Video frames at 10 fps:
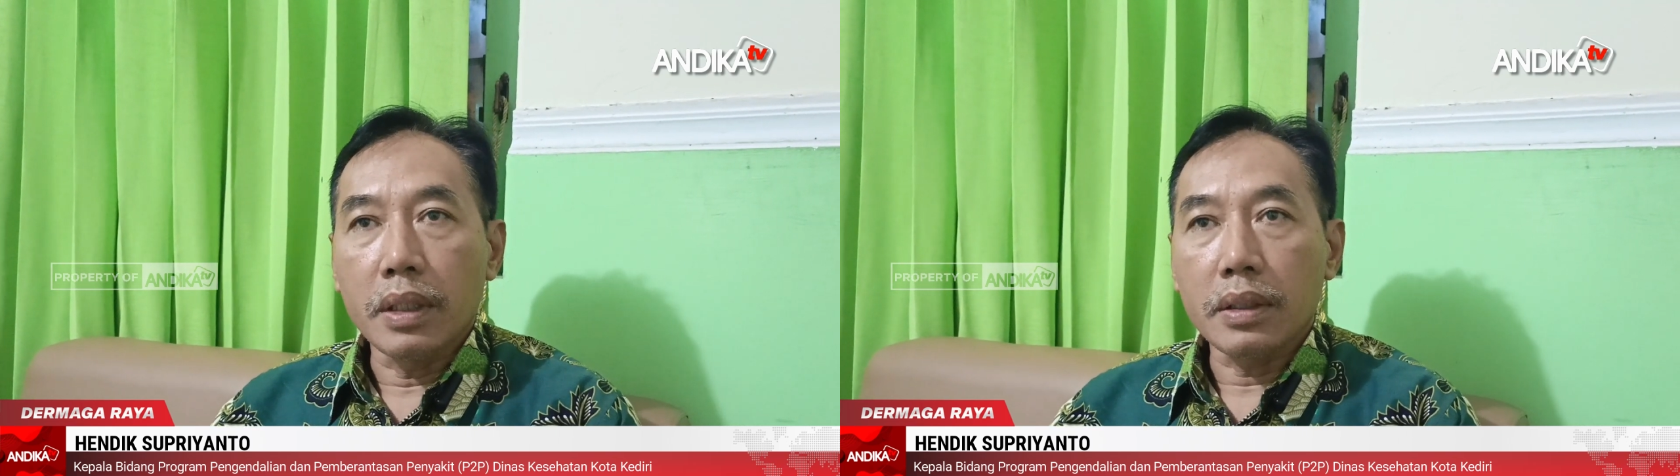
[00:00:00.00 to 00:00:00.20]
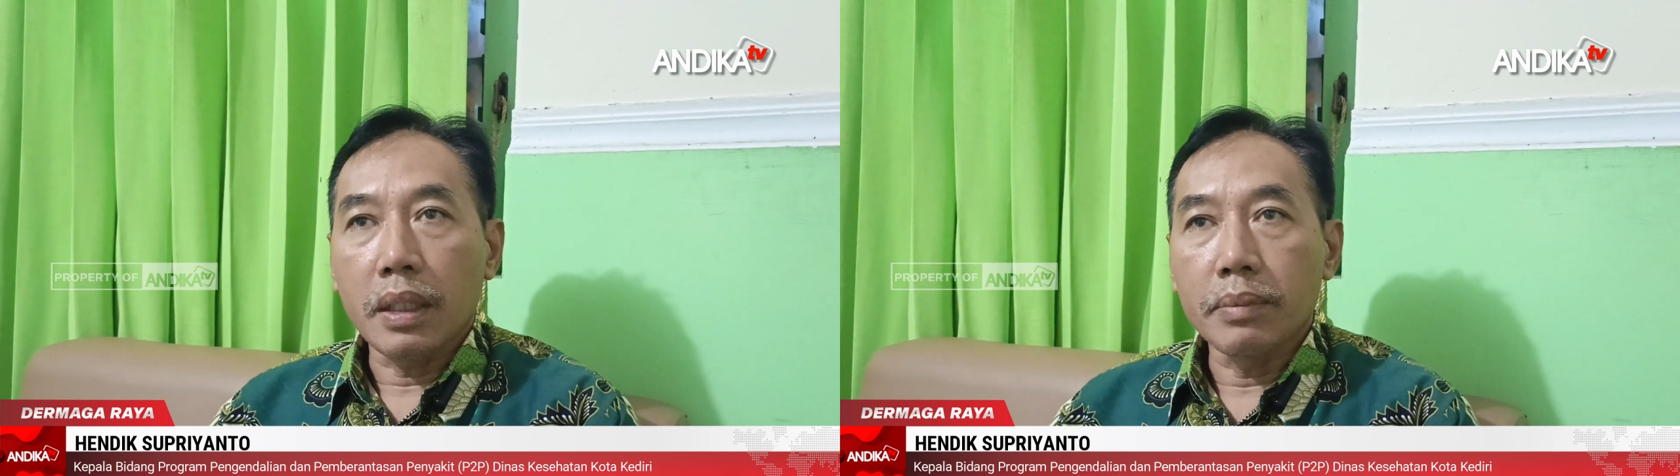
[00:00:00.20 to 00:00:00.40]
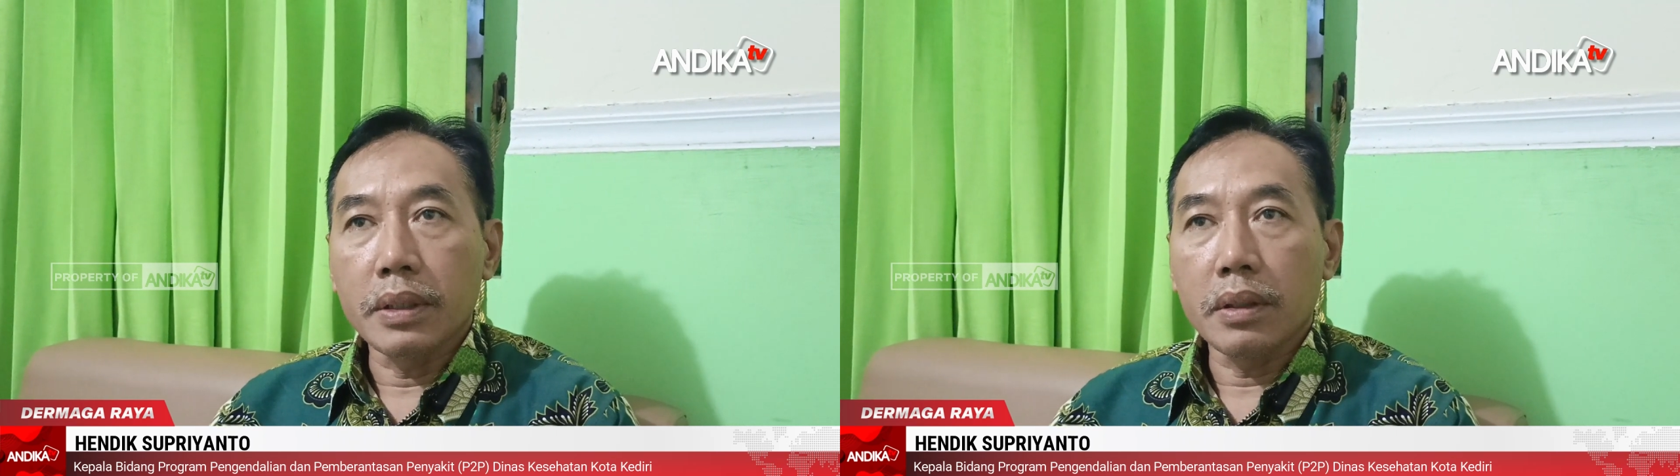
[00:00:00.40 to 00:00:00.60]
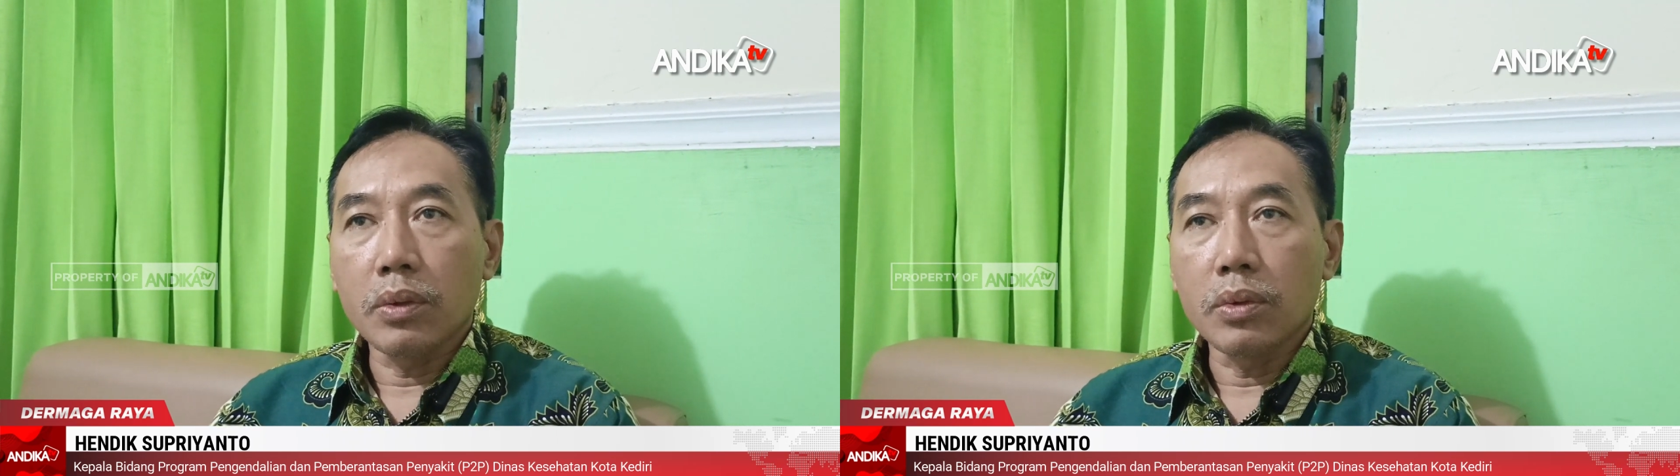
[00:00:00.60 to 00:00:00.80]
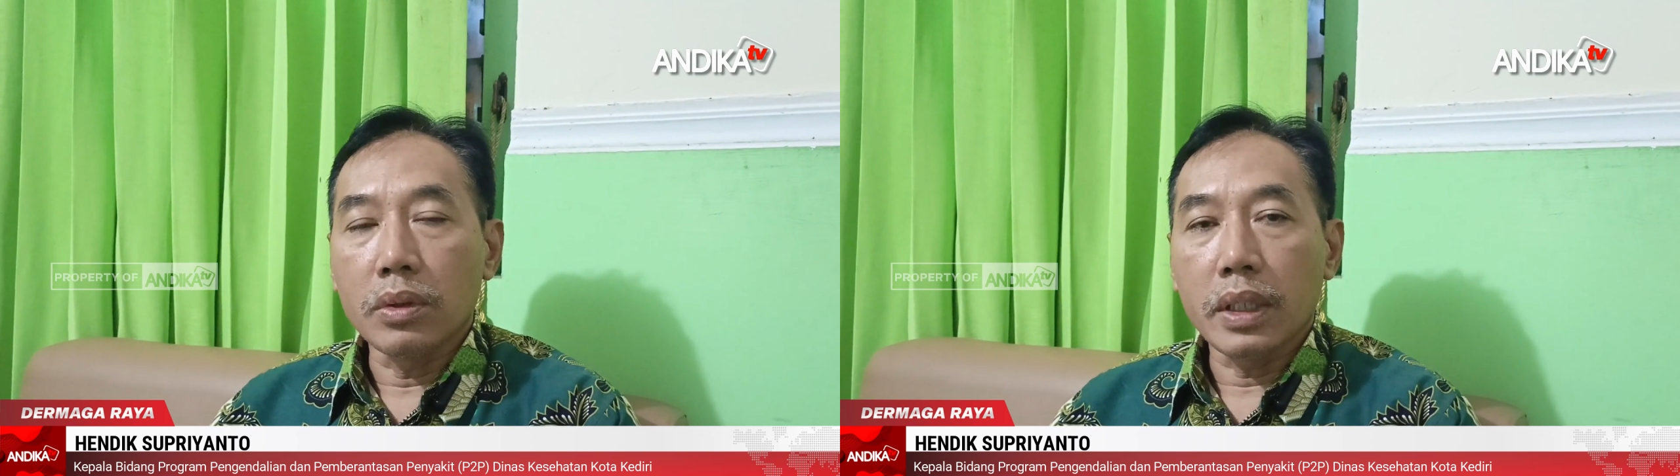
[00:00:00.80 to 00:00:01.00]
tapi
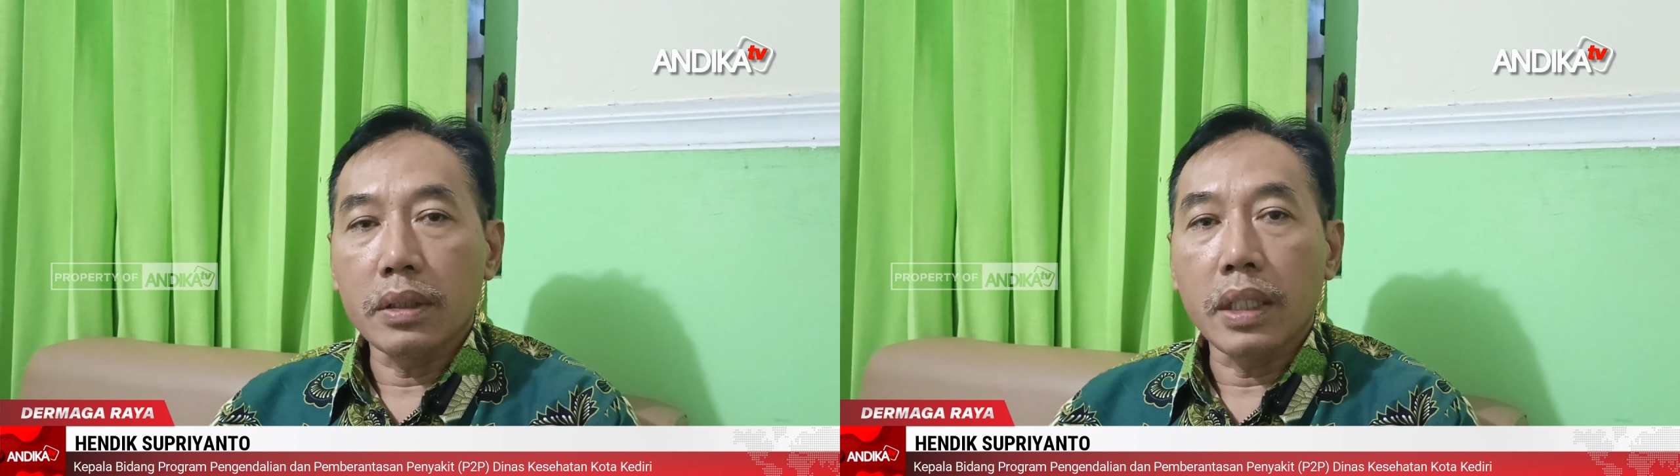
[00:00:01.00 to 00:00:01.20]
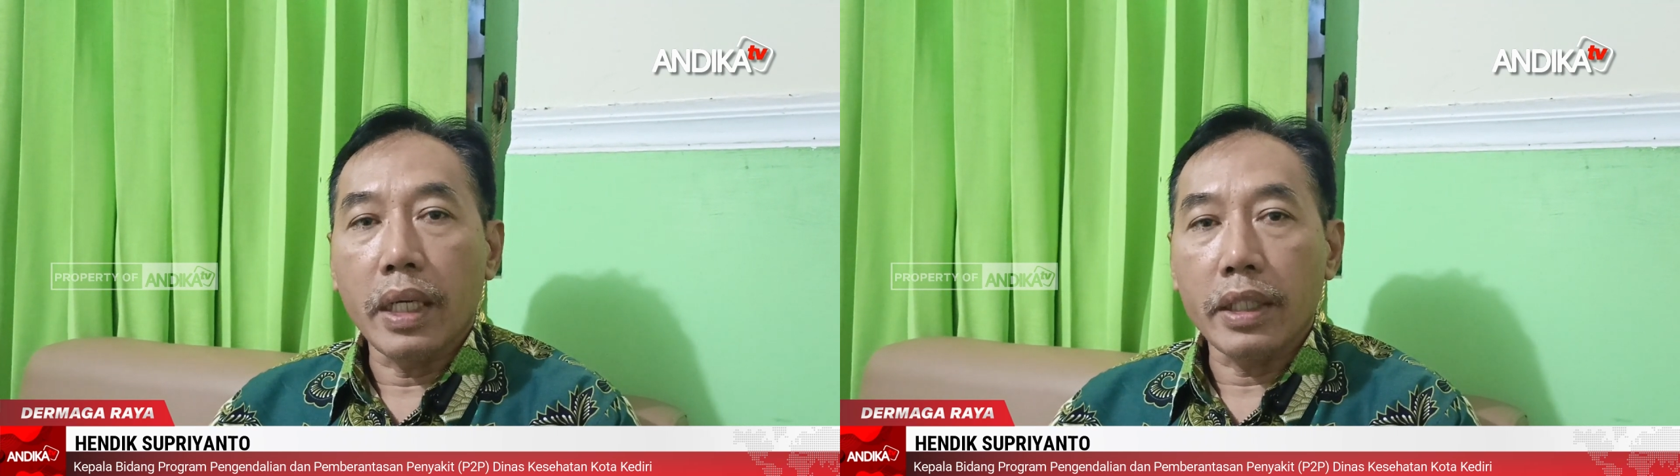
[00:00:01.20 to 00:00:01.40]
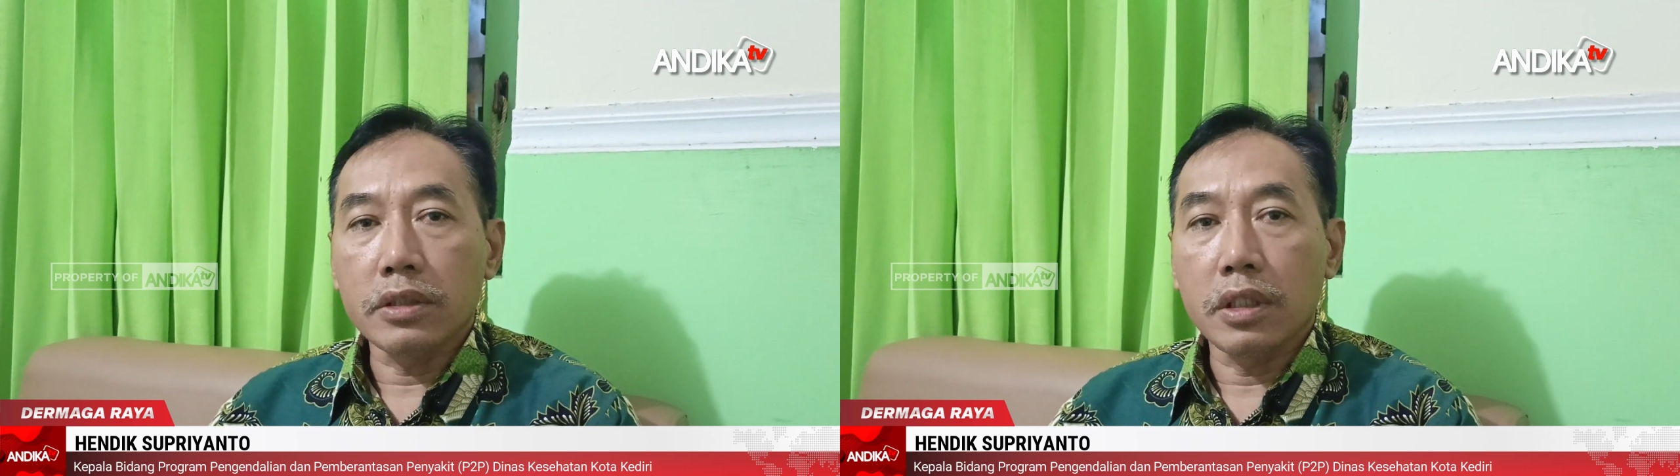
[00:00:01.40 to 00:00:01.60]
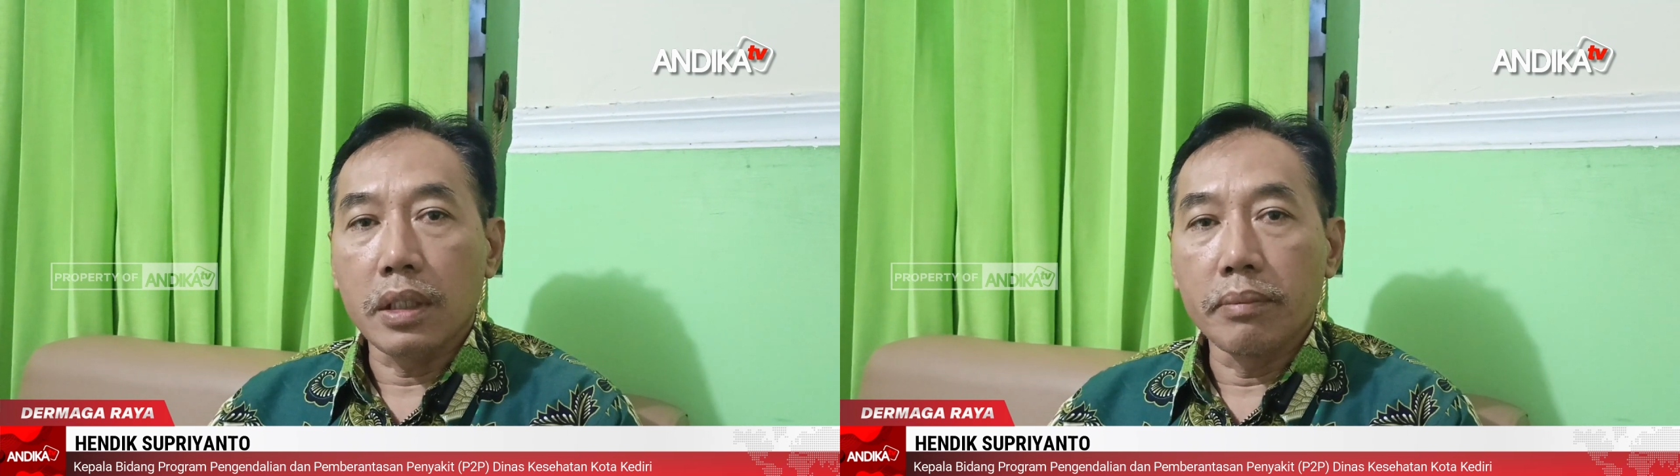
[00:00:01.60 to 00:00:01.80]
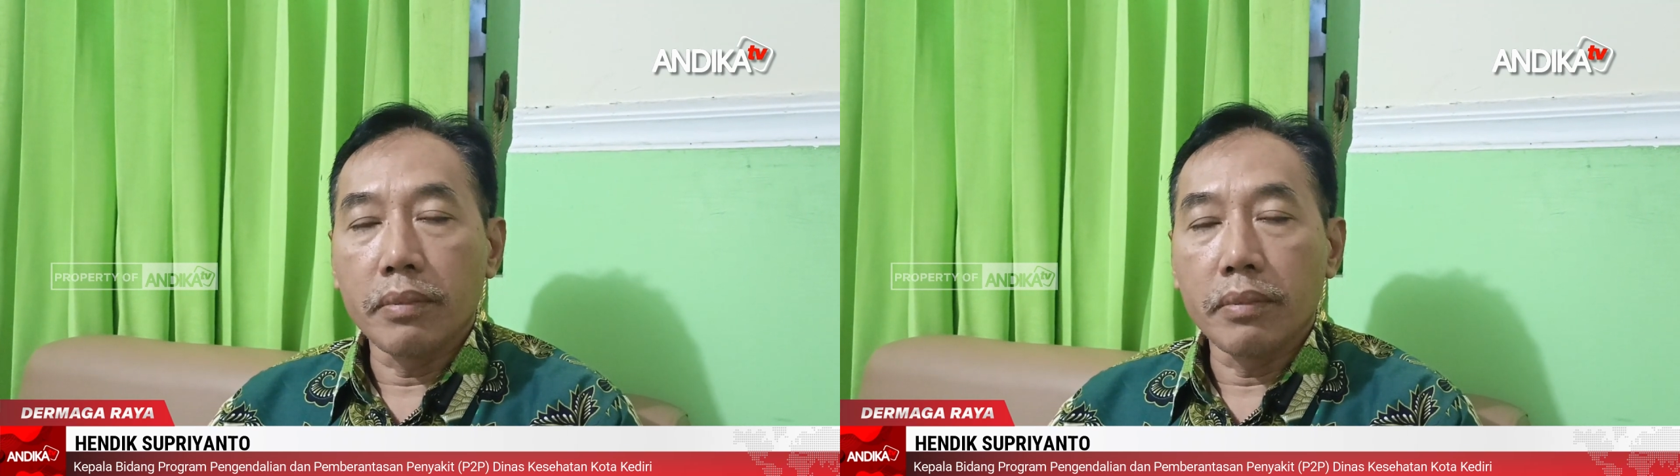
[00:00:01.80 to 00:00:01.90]
turunnya tidak ekstrim